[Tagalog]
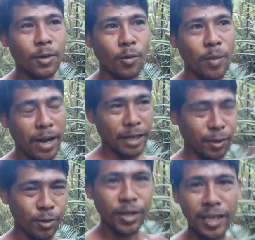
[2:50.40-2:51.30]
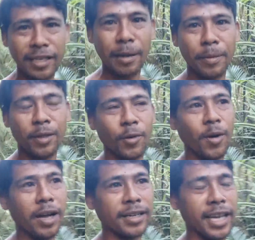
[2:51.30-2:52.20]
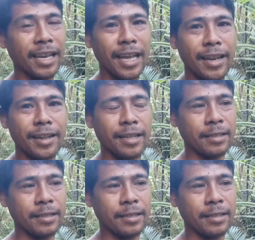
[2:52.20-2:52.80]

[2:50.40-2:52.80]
kung bakit ko sinasabi to ang dahilan